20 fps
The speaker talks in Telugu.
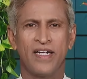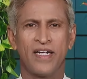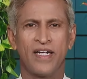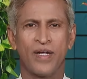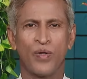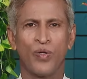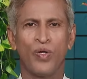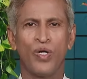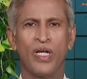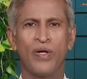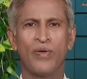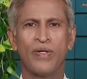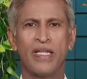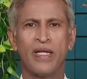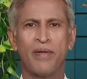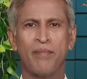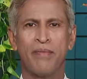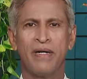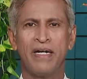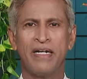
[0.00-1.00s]
ఇక
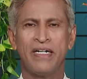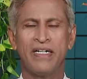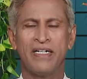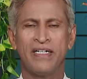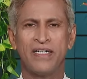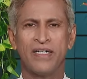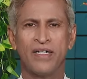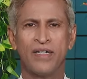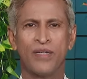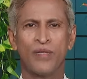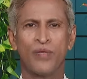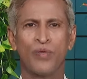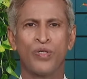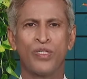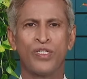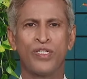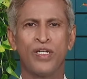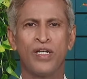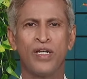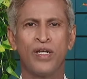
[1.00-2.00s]
రెండవదమ్మా
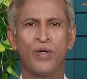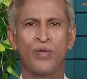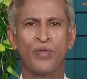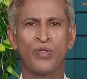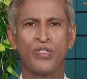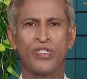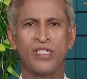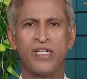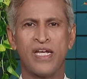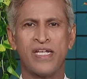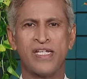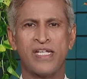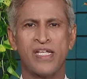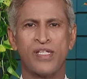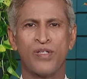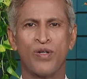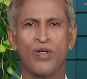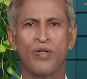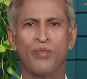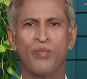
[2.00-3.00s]
కుర్చీల్లో కుర్చీ
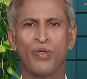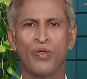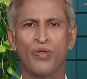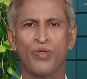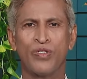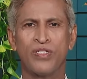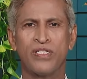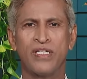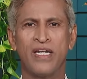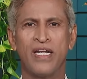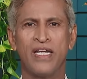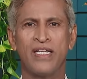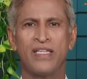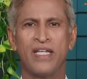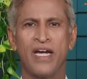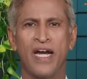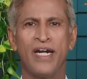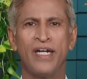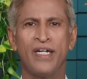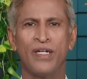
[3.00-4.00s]
వేసేసి రెండు మూడు కుర్చీలు అయితే
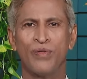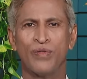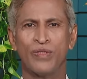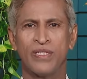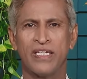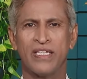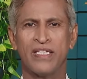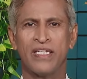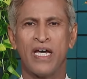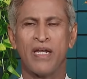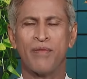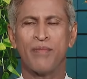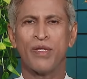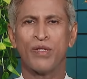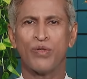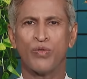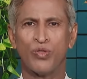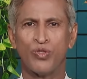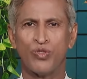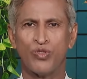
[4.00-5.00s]
హైట్ అవుతాయి దాని మీద
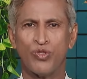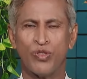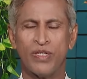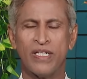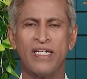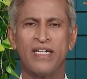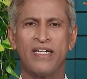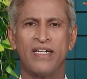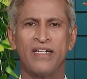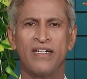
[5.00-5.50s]
కూర్చుని